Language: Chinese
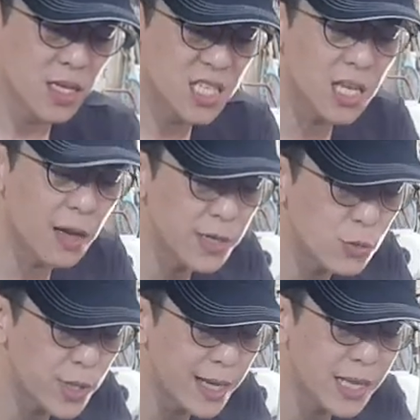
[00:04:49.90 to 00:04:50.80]
CR-V
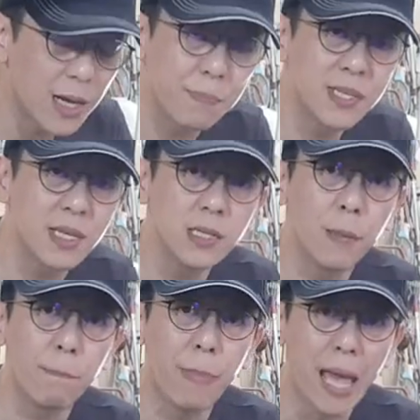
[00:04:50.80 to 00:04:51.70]
五代它的避震器
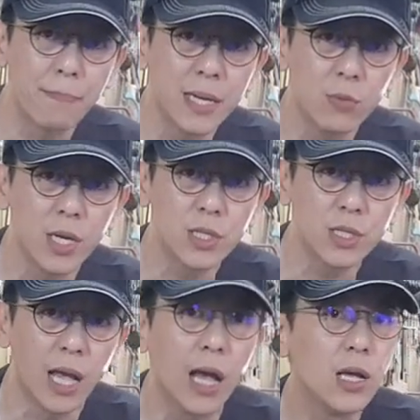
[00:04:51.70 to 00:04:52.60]
的摆臂位
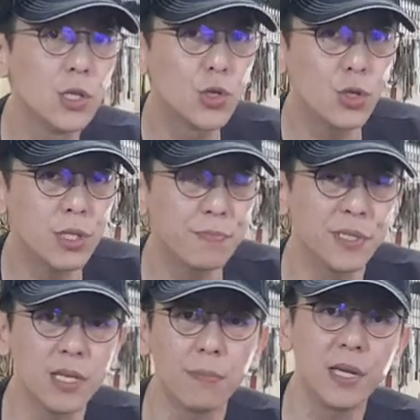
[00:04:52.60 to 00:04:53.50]
置啊，就是
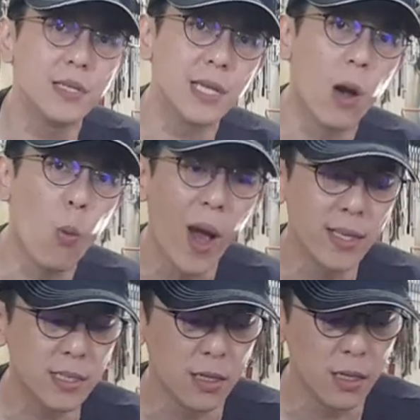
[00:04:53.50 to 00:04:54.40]
比较偏向外
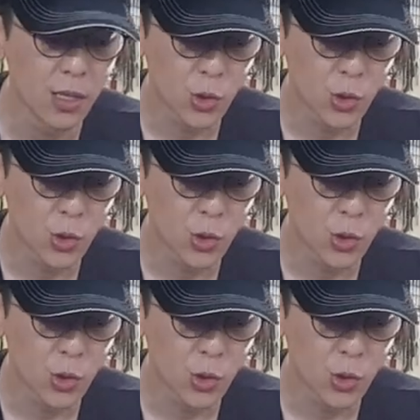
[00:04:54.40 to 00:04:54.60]
侧，